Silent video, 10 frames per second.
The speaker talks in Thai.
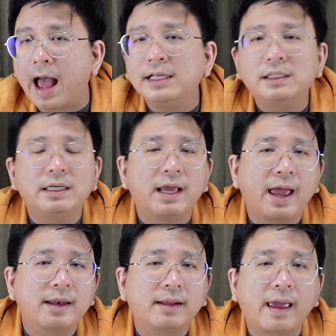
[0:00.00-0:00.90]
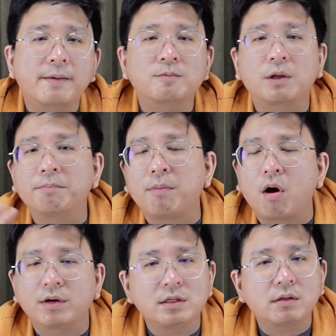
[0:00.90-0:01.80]
IGN Game
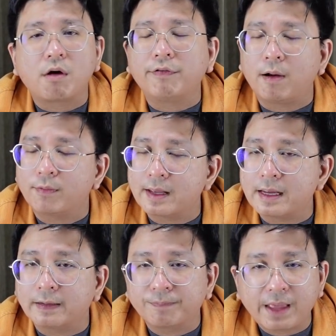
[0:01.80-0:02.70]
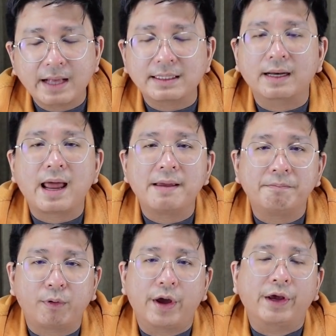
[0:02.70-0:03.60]
Sport Digital Foundry น่าจะได้
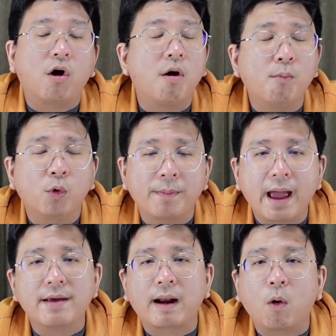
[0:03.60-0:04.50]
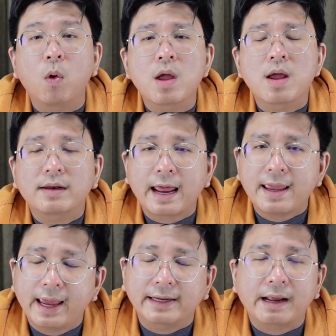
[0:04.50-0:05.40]
ปล่อยข้อมูลมาให้เรา
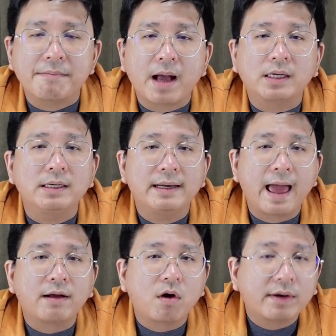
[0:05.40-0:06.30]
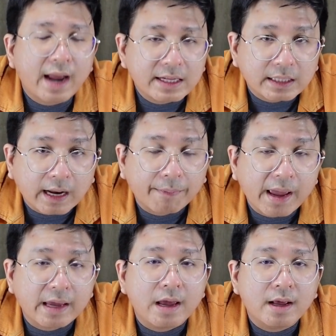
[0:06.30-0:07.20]
ได้เห็นกันมากขึ้น และก็น่าจะ
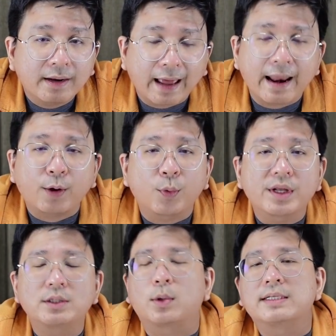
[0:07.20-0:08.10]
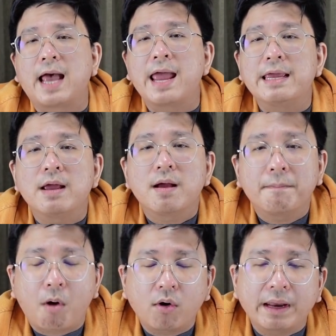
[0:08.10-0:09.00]
ทำให้หลายๆคนที่สนใจ
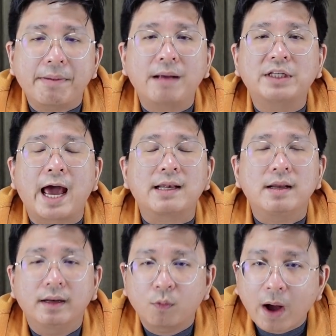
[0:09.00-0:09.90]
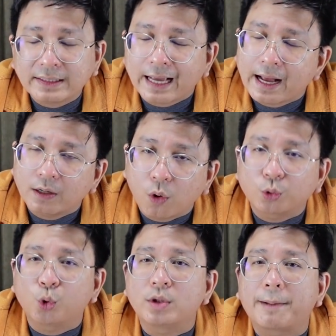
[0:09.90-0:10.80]
มองเห็นภาพชัดว่าจะล
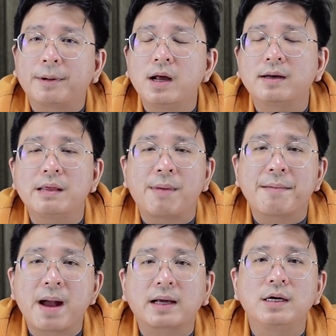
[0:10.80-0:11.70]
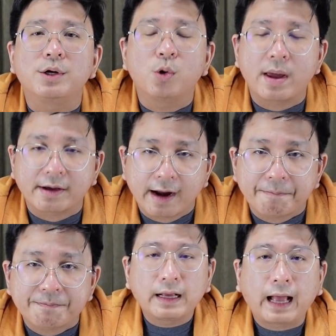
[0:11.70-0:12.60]
งทุนกับเครื่องดีไหมมากขึ้นด้วยค
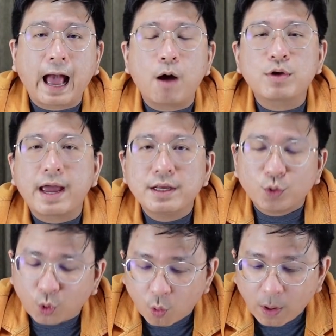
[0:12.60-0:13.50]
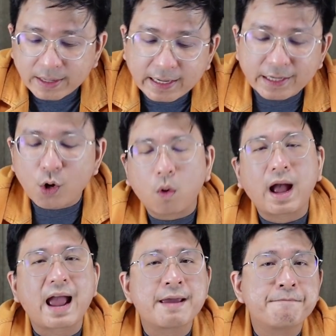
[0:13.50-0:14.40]
รับข่าวใหญ่ที่สุดของวันนี้ยก
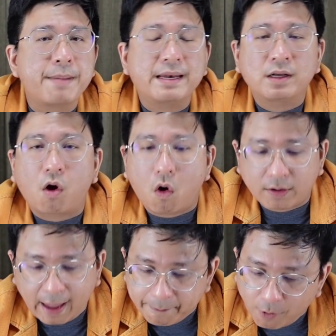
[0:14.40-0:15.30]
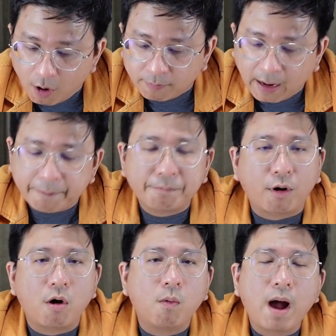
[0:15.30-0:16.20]
ให้เป็นของ Capcom ครับ
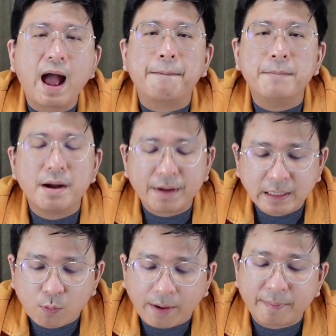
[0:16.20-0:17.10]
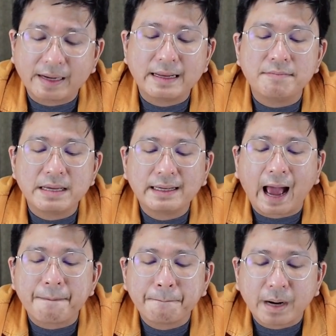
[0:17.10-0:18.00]
เพราะว่าเมื่อไม่กี่วันมานี้มี
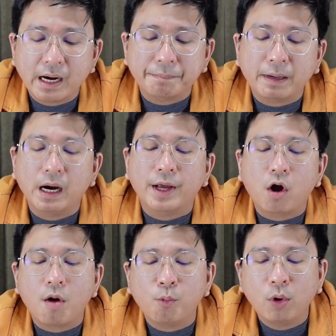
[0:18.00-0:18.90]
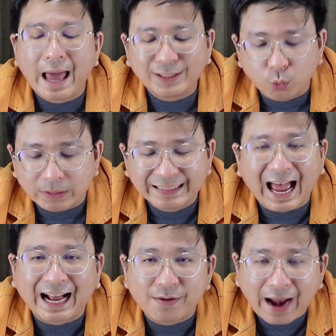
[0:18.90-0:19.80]
การเปิดเผยข้อมูลล่าสุด
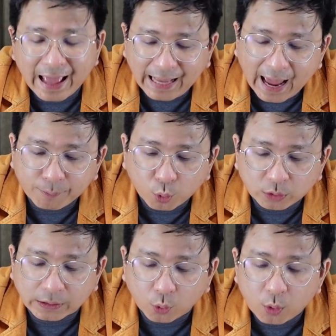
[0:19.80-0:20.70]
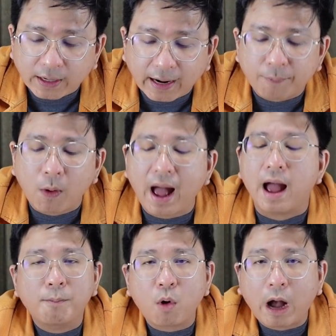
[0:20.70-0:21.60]
จากรายงานผู้ถือหุ้นนะครับ ว่า
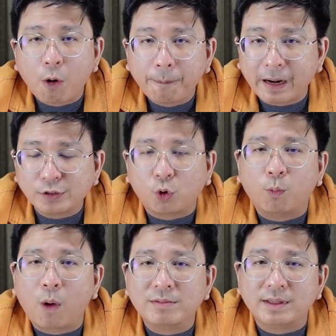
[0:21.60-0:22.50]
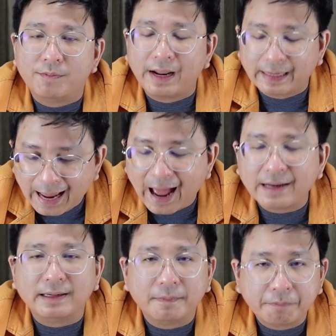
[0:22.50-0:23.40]
พวกเขาประสบความสำเร็จด้า
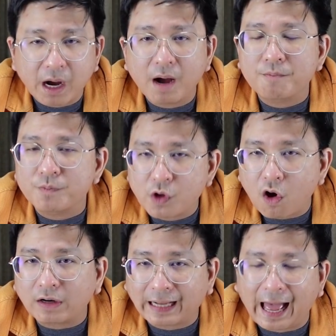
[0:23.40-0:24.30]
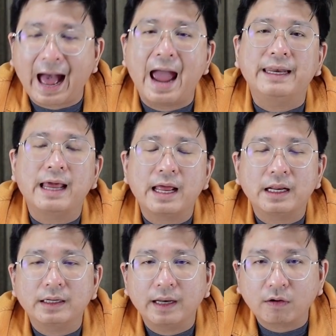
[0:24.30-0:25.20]
นเพิ่มยอดขาย
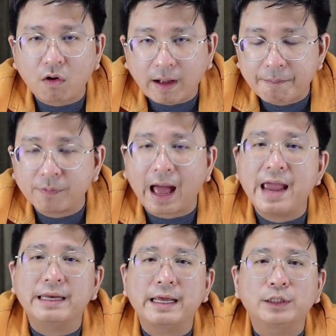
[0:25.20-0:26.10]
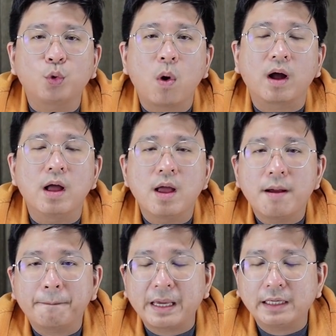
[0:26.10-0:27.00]
นะแล้วก็กำไรในช่วง
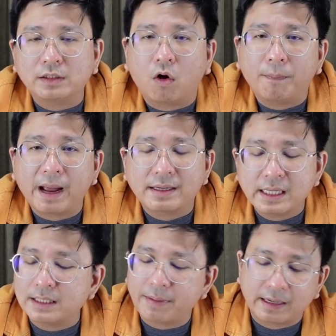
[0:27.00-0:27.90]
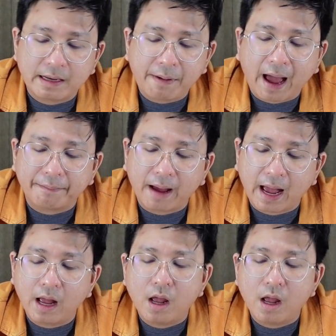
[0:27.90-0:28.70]
ปี 2021 ที่ผ่านมา